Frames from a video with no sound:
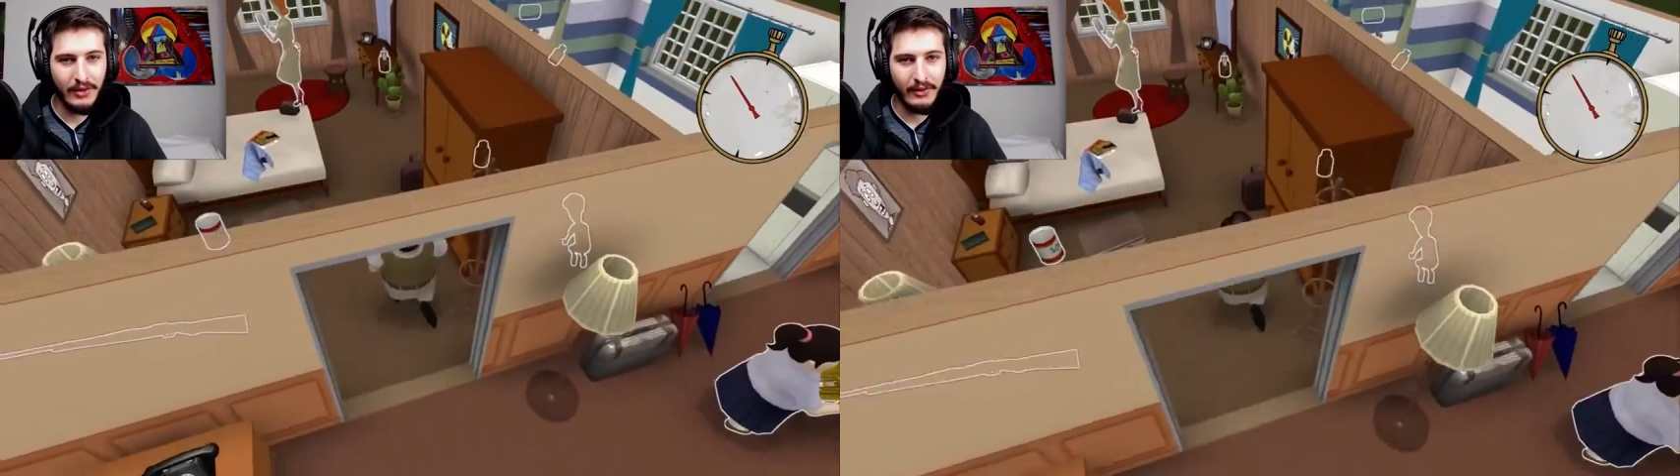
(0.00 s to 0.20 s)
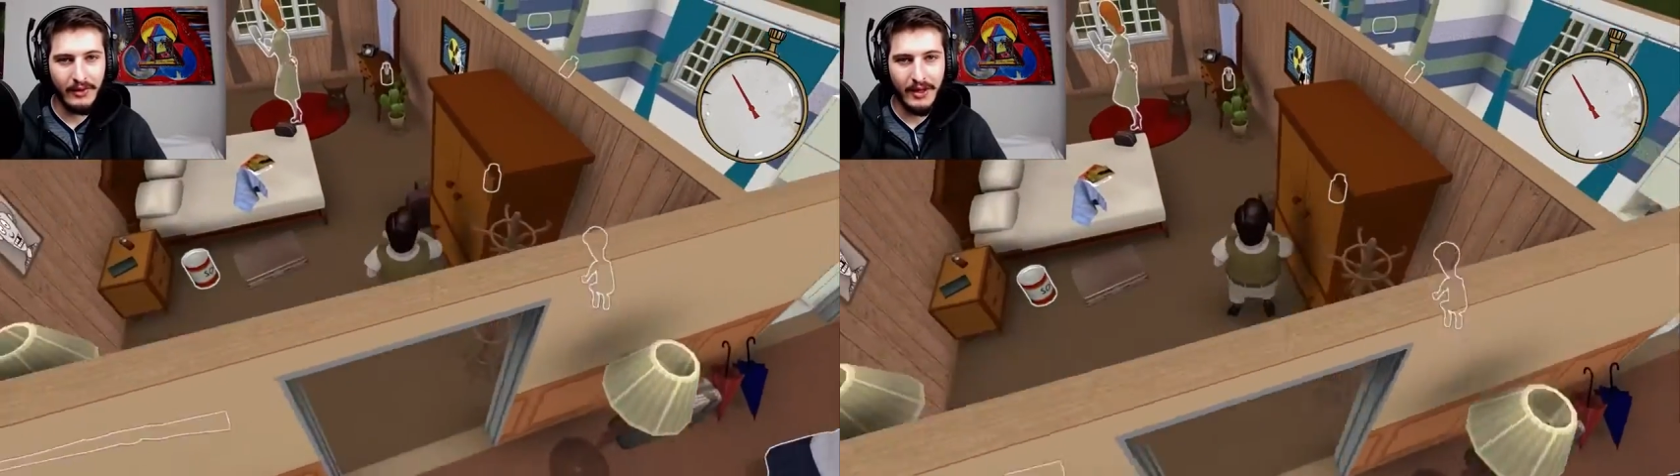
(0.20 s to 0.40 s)

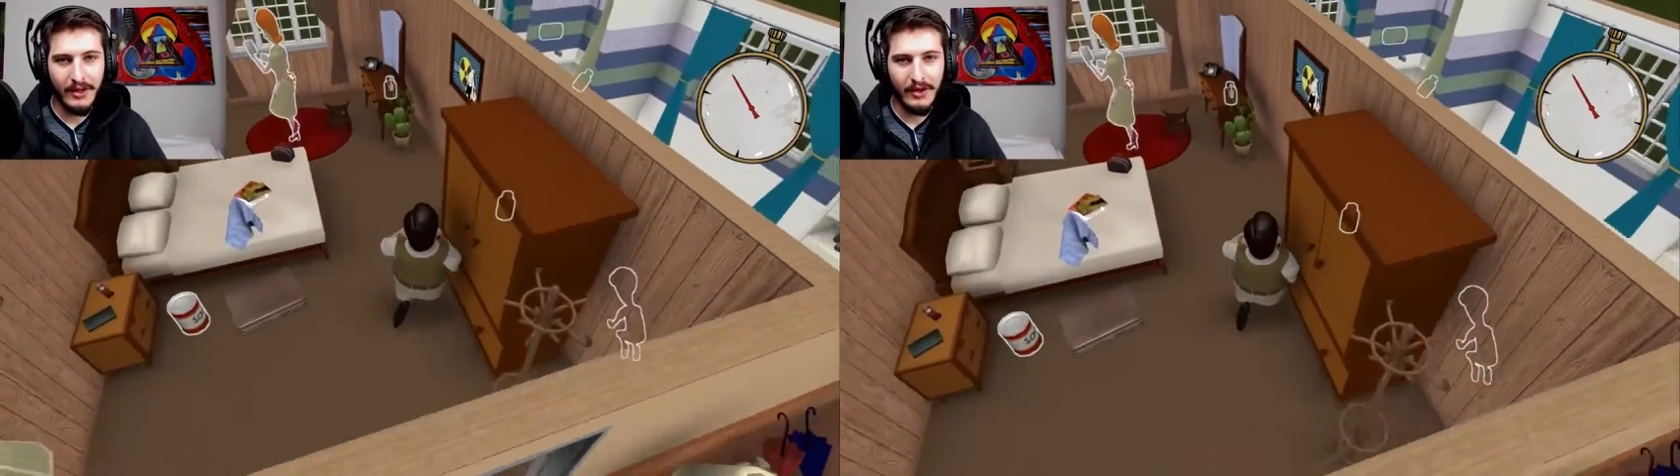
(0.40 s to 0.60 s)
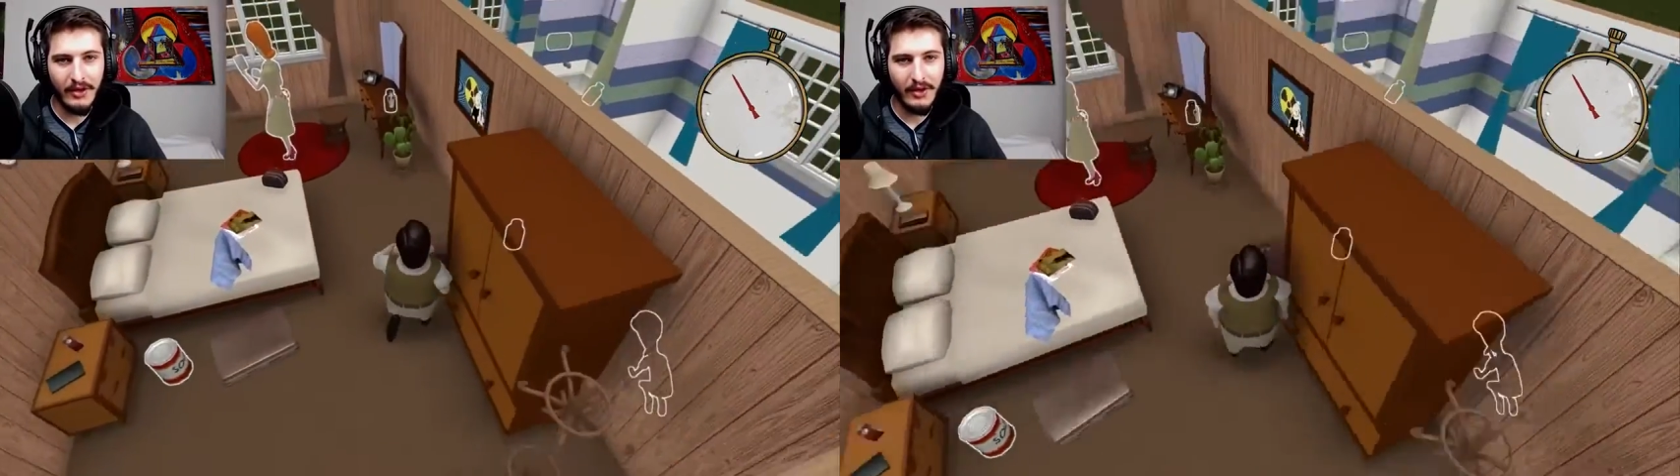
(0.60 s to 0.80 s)
donc la
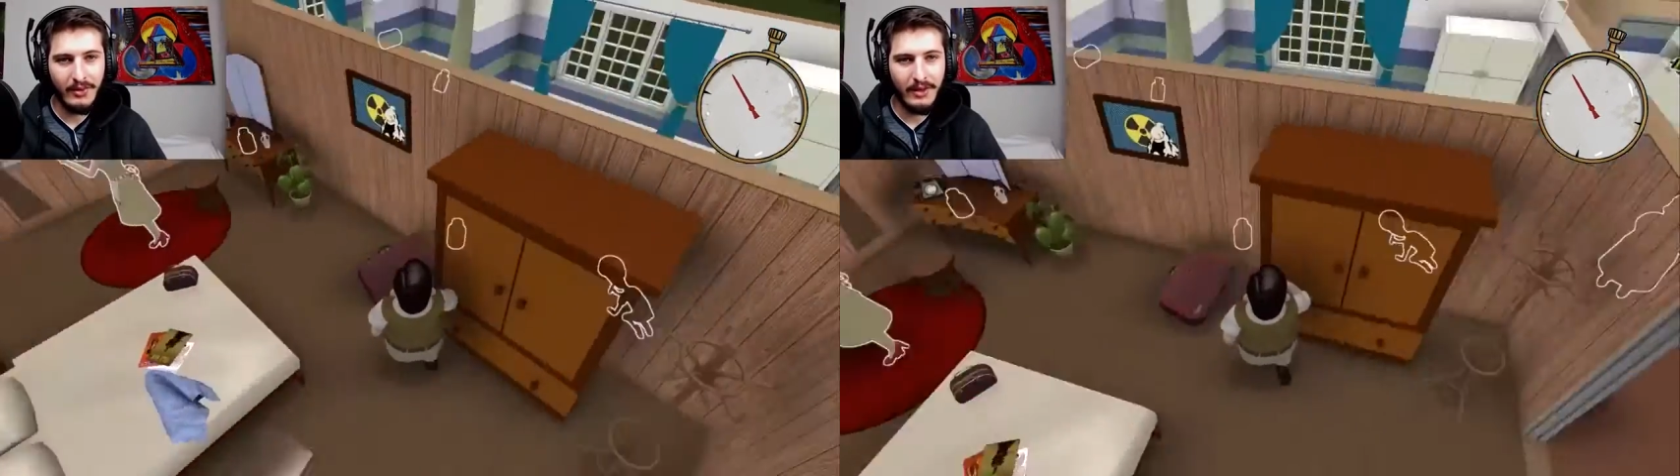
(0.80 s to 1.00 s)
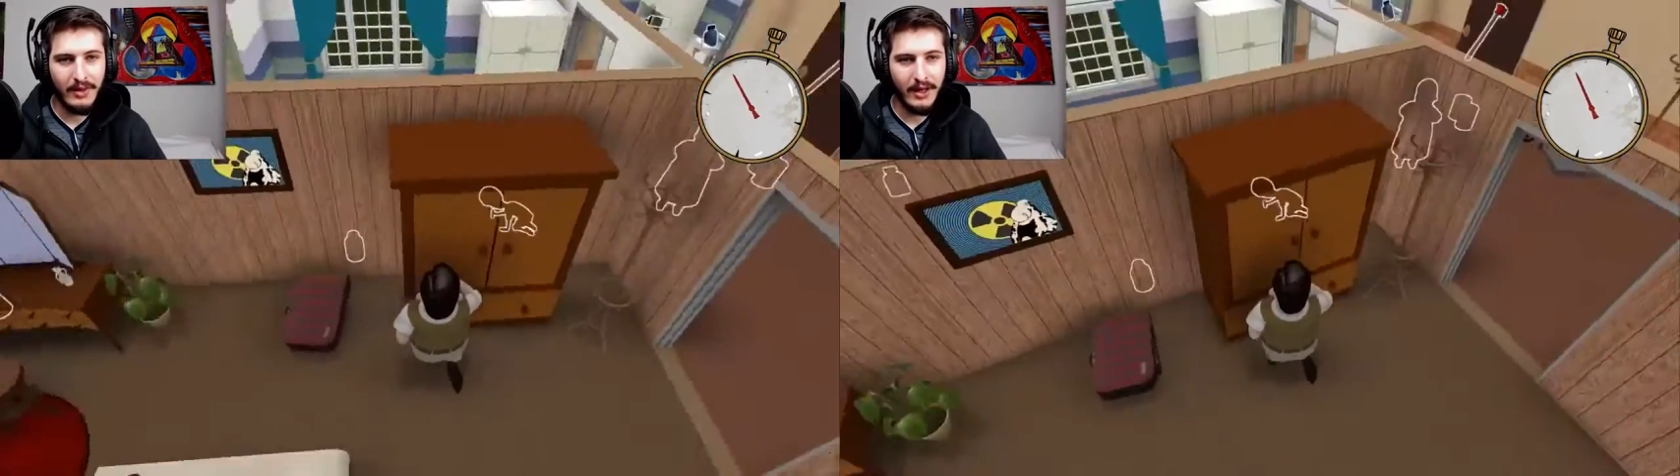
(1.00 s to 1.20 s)
chambre,
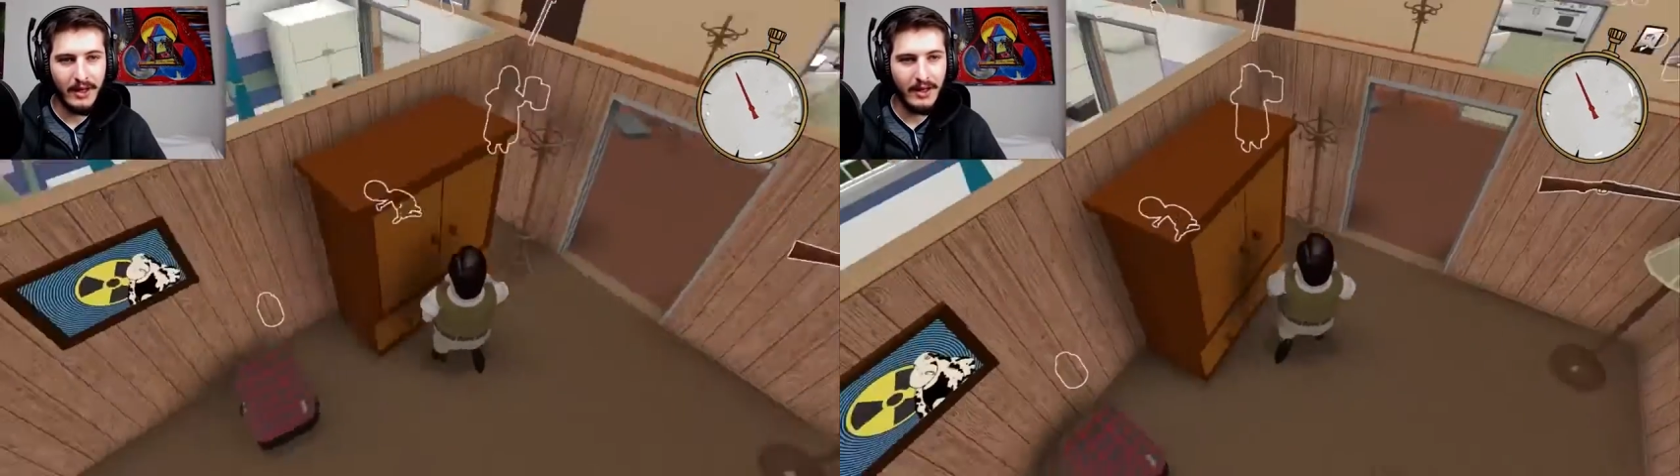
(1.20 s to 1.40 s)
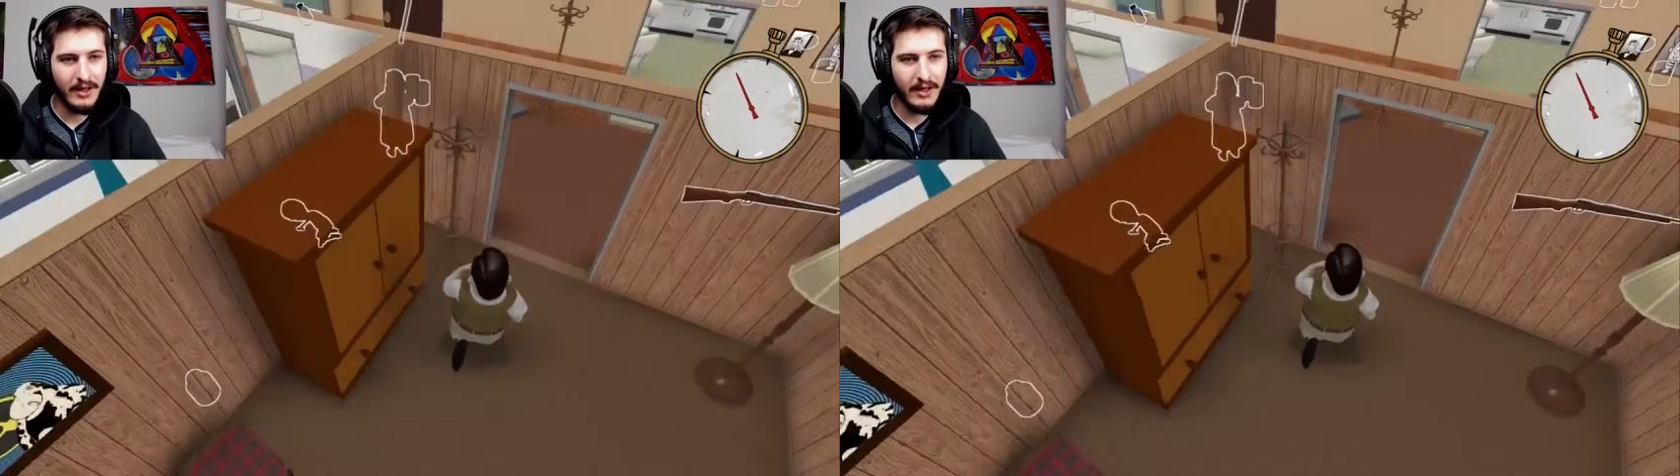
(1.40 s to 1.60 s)
la mère est
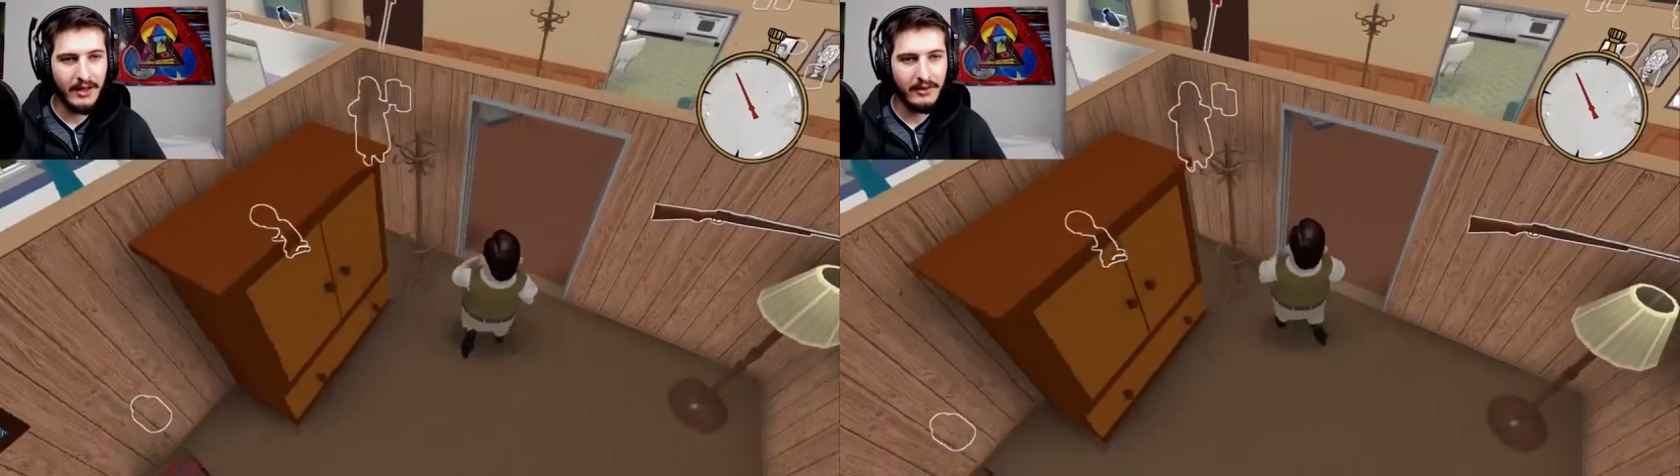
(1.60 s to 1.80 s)
là,